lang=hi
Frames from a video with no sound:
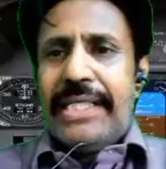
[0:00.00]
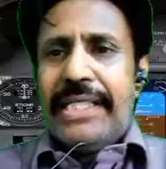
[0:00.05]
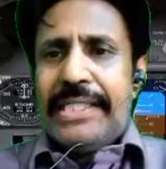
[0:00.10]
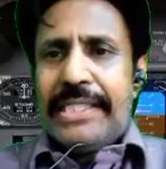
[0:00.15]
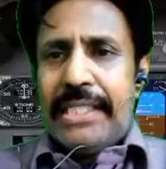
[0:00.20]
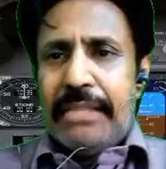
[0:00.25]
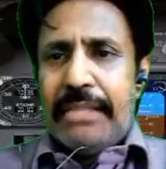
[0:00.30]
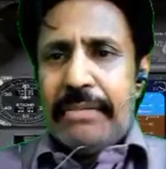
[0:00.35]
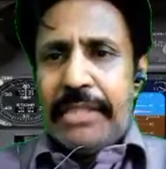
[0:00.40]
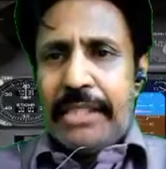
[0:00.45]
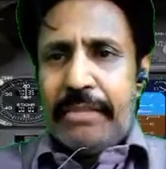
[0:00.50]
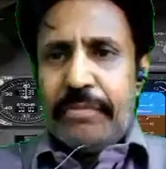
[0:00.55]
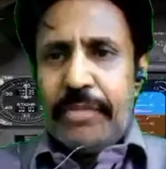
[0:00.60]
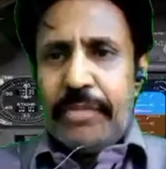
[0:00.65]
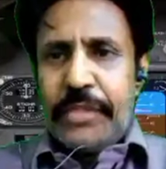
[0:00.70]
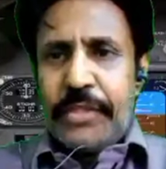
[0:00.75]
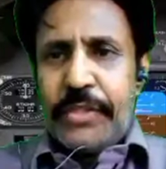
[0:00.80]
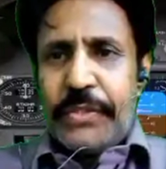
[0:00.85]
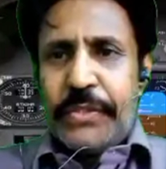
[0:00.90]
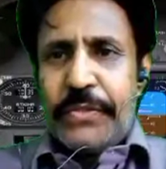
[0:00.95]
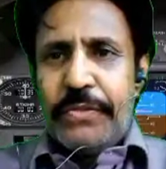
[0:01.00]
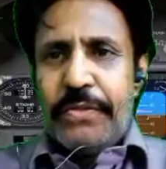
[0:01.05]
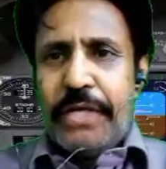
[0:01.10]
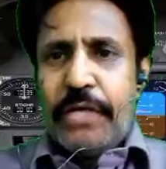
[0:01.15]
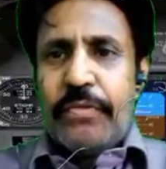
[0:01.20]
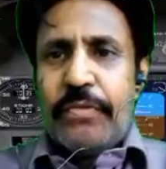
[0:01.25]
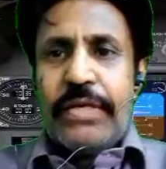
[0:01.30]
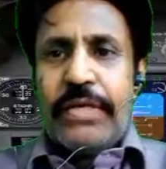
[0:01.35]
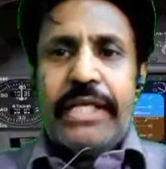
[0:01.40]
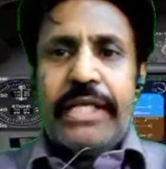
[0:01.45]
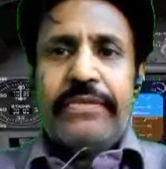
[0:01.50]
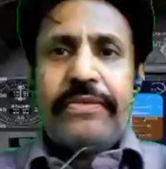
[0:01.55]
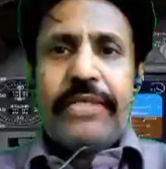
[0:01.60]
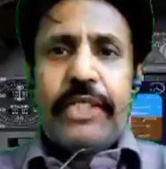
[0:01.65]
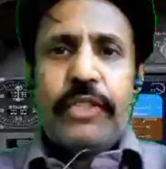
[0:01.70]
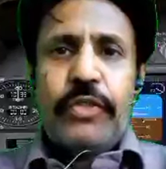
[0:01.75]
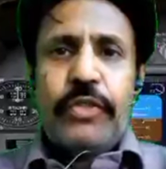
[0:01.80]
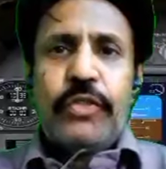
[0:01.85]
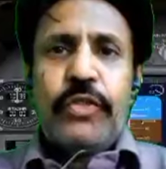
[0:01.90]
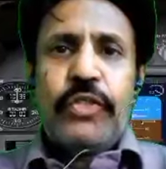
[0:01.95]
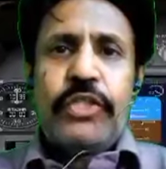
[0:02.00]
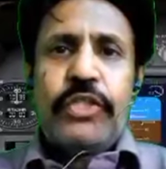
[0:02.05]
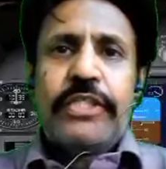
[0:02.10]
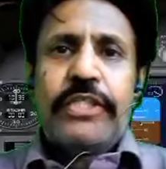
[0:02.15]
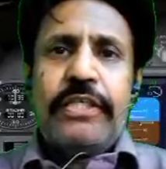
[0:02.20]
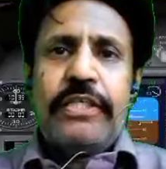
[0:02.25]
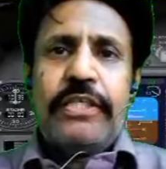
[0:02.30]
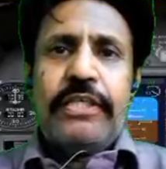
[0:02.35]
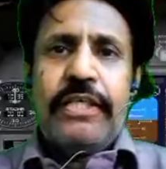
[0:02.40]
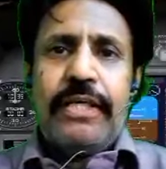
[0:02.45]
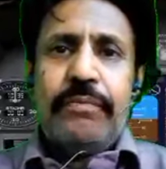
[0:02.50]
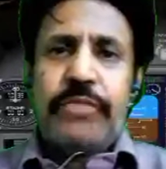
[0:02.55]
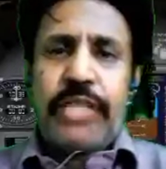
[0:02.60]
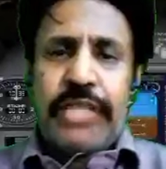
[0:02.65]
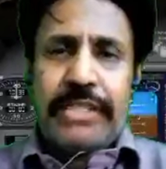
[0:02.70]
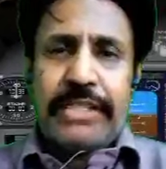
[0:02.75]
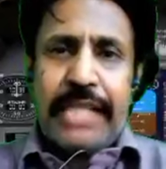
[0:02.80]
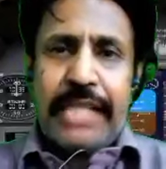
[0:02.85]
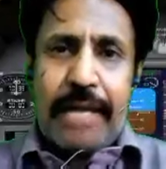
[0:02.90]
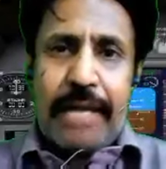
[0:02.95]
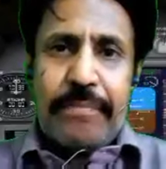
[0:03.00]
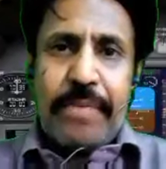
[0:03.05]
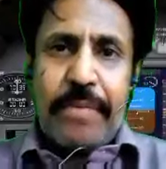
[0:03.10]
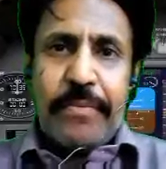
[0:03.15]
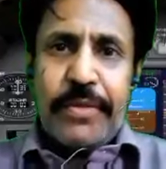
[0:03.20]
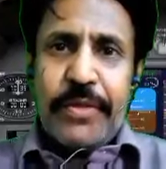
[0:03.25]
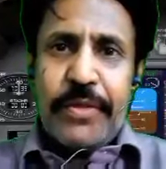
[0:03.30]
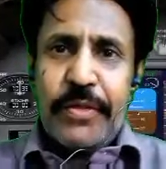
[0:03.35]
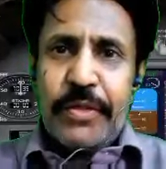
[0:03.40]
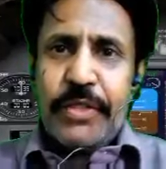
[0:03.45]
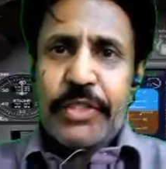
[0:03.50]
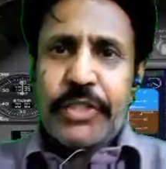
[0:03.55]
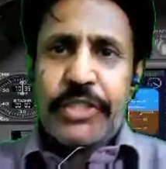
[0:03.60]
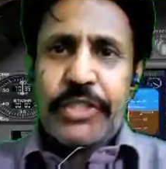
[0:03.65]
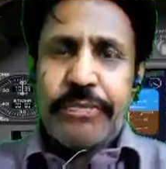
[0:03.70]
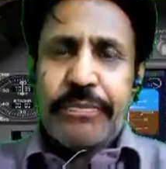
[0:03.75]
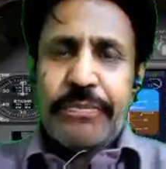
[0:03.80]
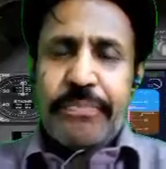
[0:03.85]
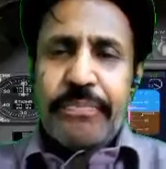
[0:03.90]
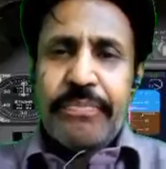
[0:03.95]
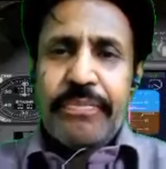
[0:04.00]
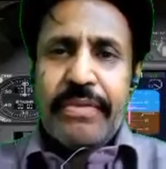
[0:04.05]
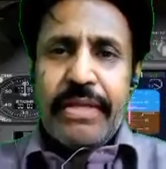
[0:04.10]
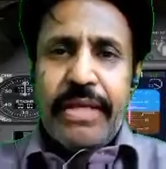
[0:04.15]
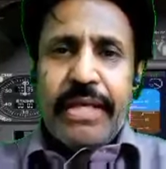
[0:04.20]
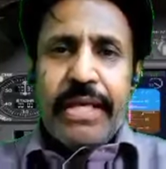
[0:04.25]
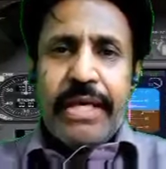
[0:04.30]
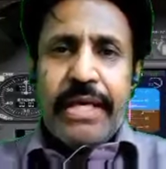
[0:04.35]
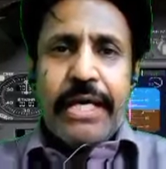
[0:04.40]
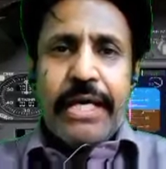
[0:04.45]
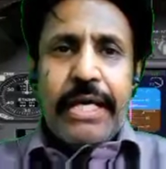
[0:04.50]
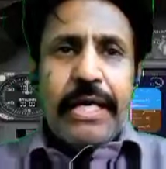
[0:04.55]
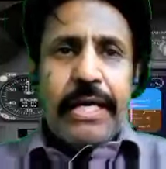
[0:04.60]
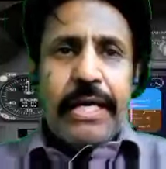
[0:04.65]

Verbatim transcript: करना होता है आपको जैसे लखनऊ दिल्ली जाता है तो जी होता है ये होता है प्लेन का जी